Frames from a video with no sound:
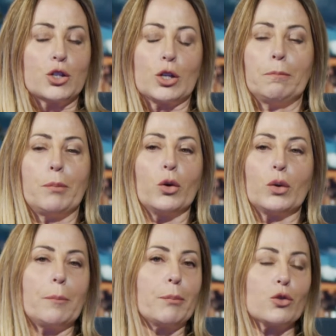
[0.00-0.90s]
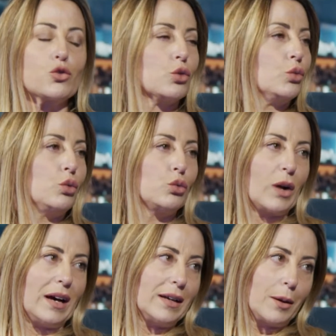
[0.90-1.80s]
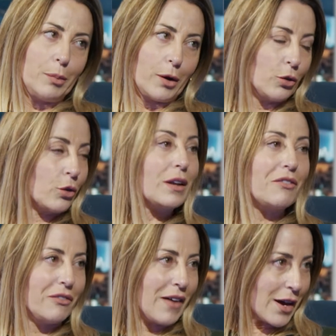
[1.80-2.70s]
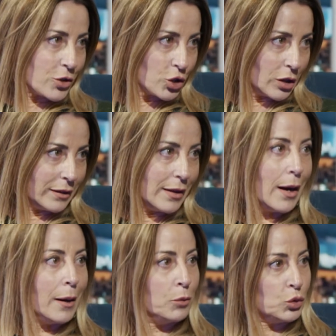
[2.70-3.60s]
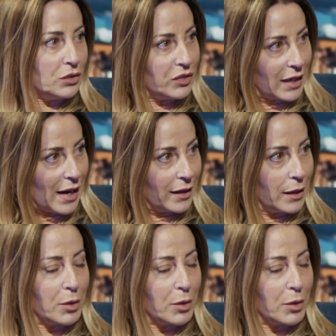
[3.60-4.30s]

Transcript: C'è poi un approccio culturale che però non è facile da modificare, mm.